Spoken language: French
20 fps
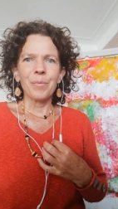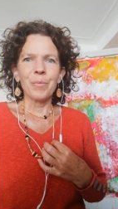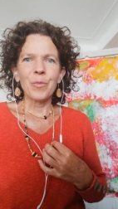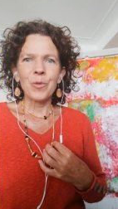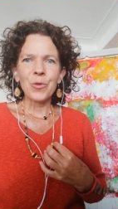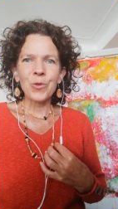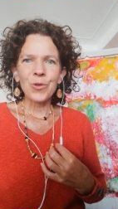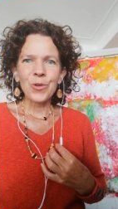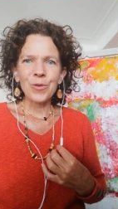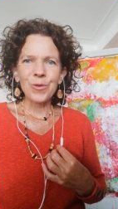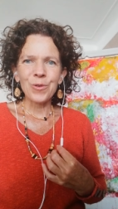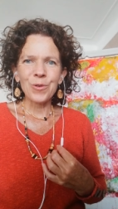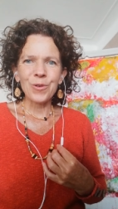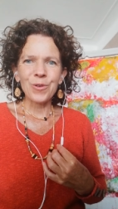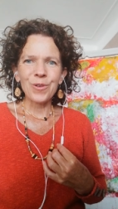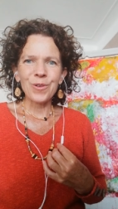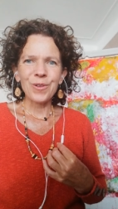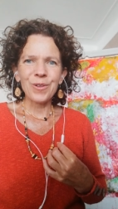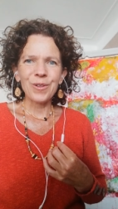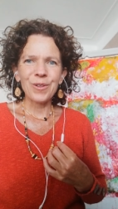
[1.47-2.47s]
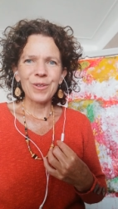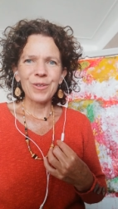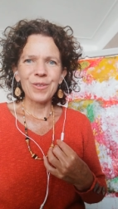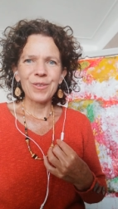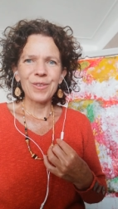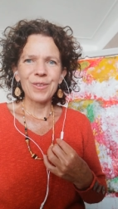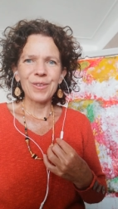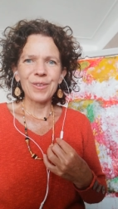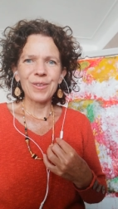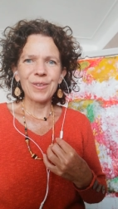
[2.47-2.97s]
Bonjour,
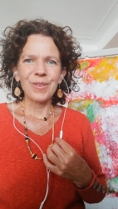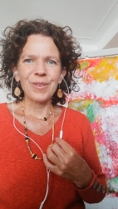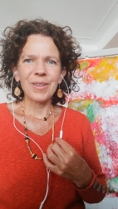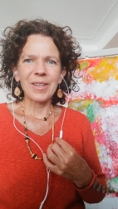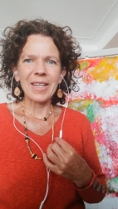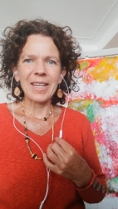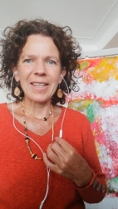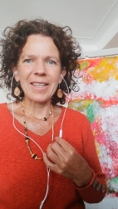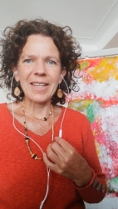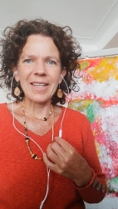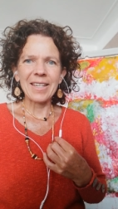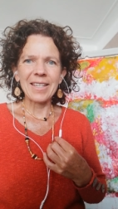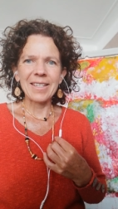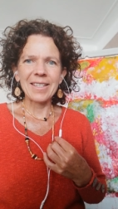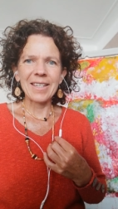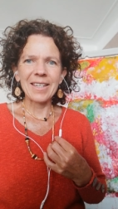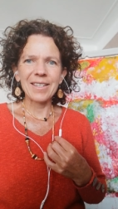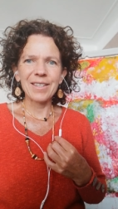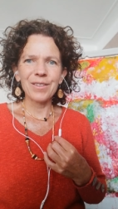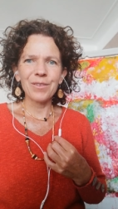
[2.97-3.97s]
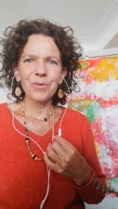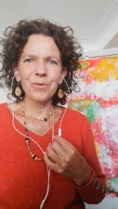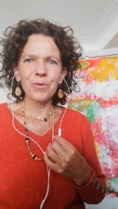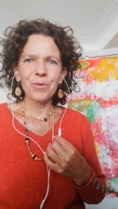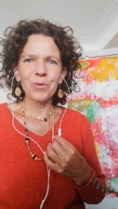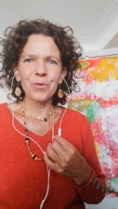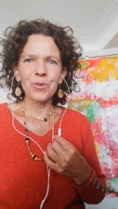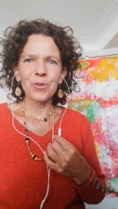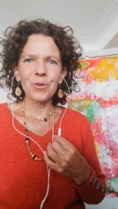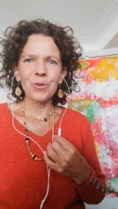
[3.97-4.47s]
une
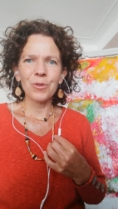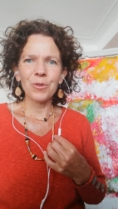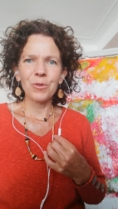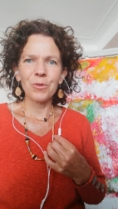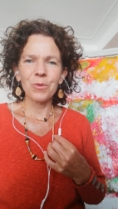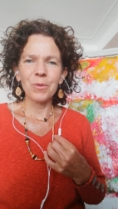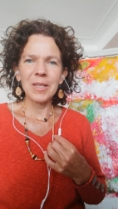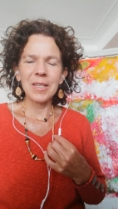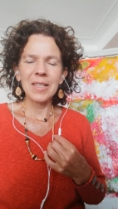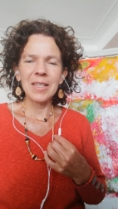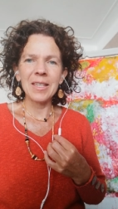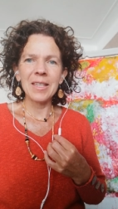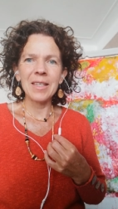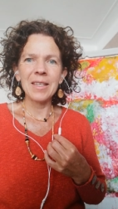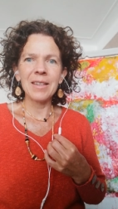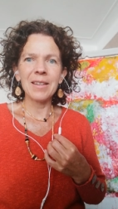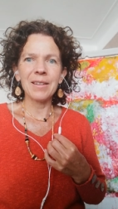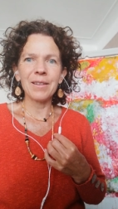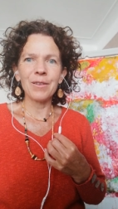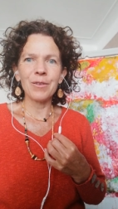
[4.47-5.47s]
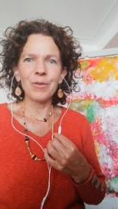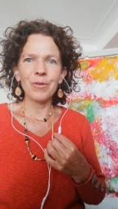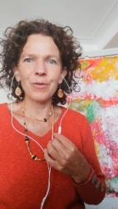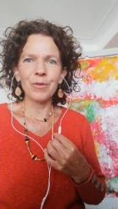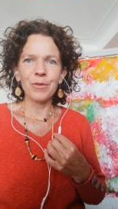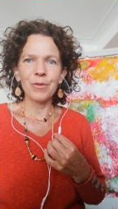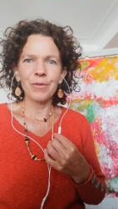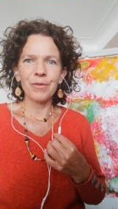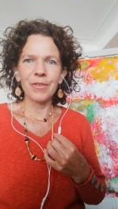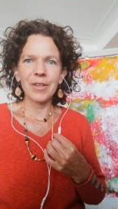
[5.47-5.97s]
canalisation aujourd'hui
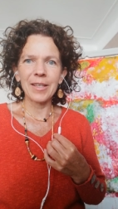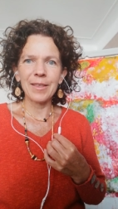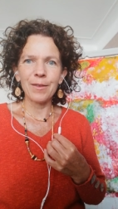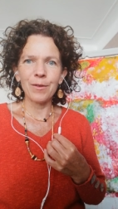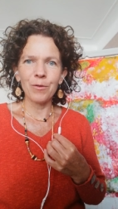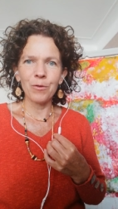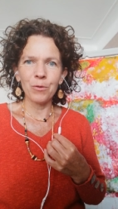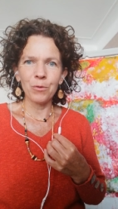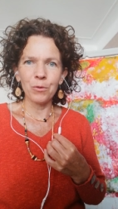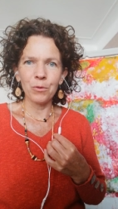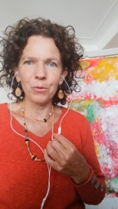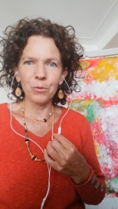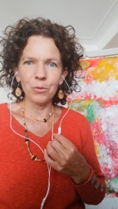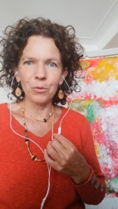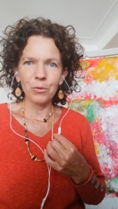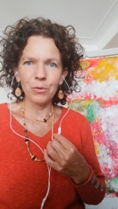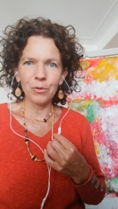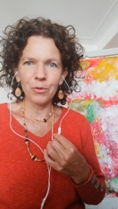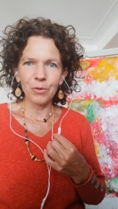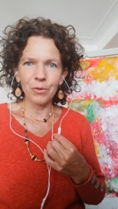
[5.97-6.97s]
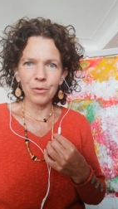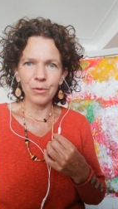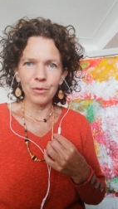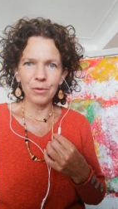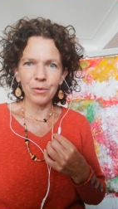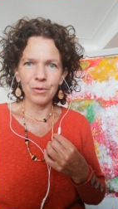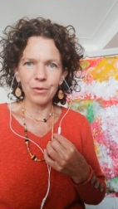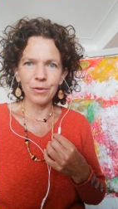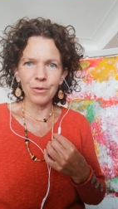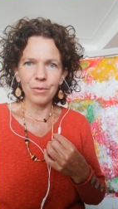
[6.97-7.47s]
le 22 août
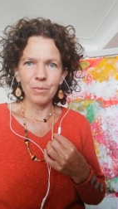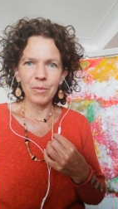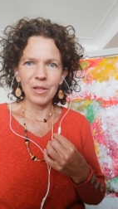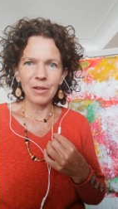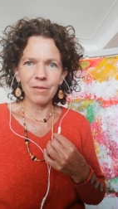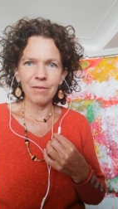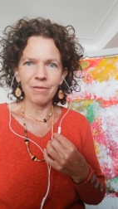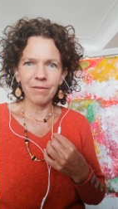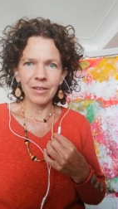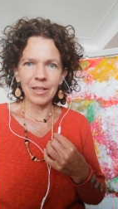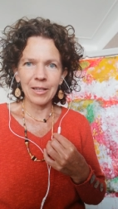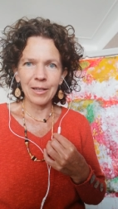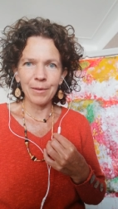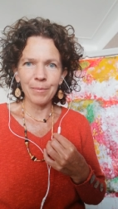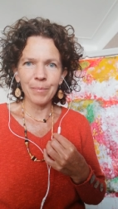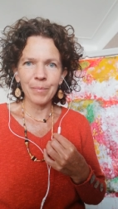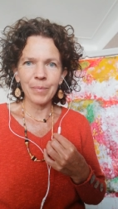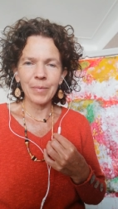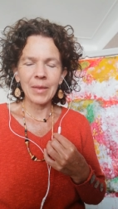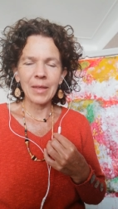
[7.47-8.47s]
2020